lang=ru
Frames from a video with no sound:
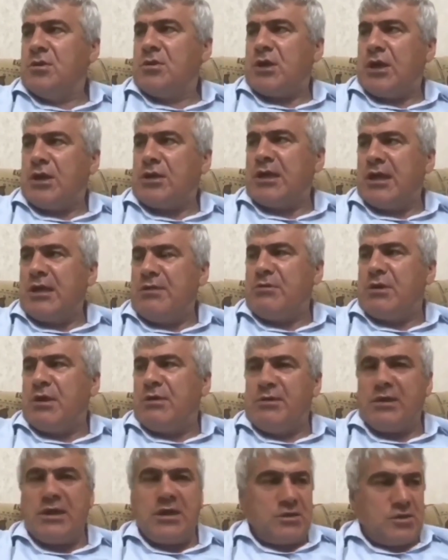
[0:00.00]
Когда им
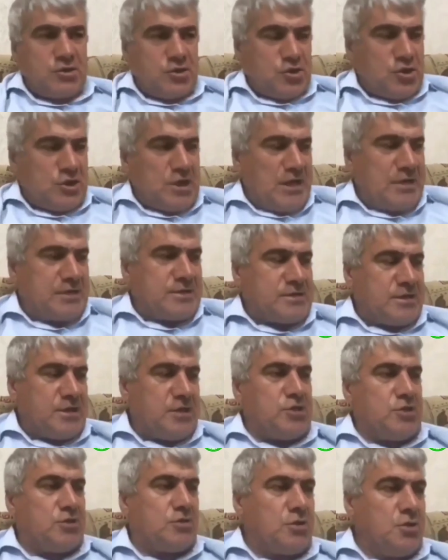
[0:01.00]
говорят, знак
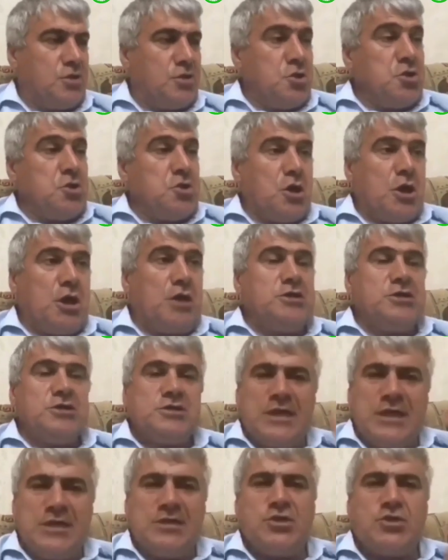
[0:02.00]
стоит, они
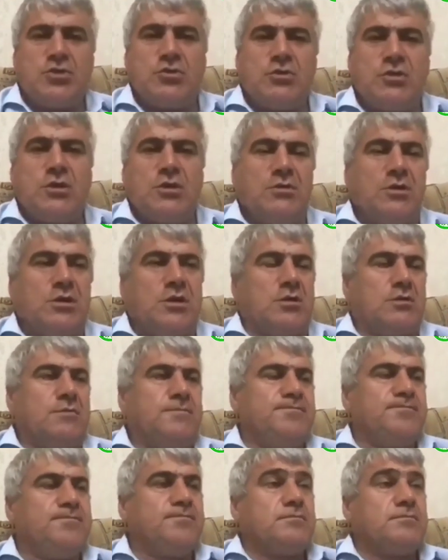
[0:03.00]
знаете, что говорят?